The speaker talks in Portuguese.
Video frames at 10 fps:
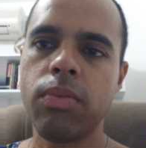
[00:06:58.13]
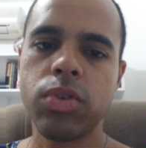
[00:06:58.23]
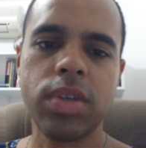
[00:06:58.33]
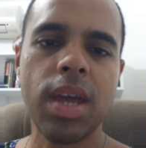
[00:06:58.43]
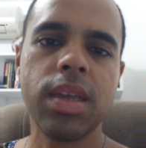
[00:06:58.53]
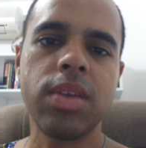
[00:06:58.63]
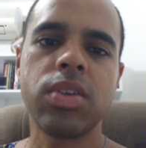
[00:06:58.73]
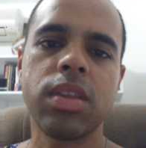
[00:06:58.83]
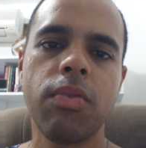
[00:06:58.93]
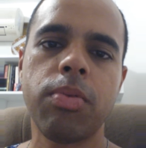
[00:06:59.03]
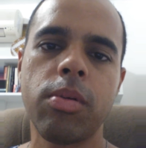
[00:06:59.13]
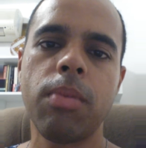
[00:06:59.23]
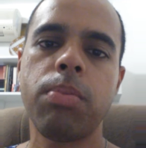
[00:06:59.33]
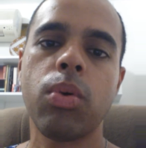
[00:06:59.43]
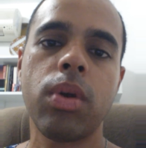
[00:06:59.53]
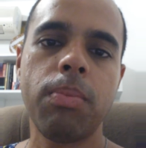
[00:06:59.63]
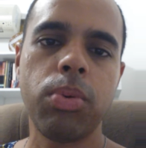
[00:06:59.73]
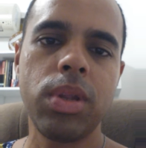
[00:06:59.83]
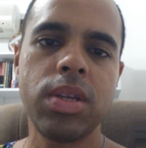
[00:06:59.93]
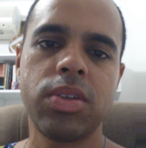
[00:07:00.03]
você é gay, você teve problema, procura a
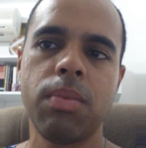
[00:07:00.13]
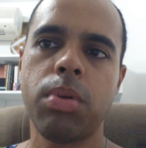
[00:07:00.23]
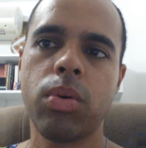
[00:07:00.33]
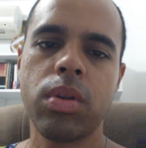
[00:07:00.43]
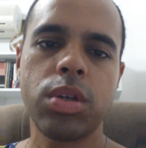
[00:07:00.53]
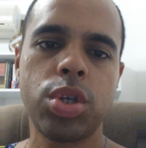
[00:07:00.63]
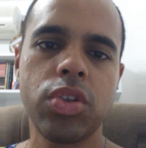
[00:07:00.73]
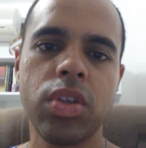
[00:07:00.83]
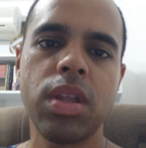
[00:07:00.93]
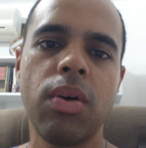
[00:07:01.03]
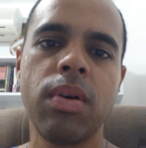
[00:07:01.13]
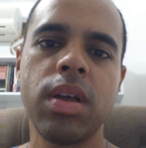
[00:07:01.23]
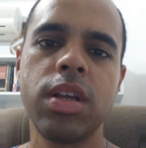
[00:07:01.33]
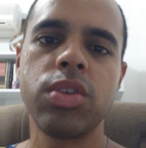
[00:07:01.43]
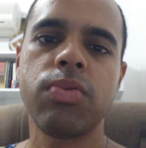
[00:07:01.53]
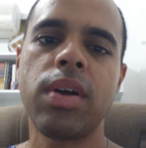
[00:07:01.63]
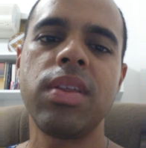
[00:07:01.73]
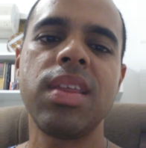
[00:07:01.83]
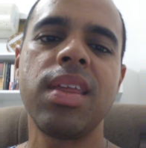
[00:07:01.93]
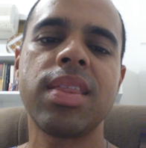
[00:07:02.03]
polícia, procura a justiça, não. Eles falam
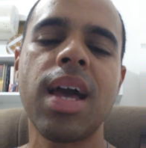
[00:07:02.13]
em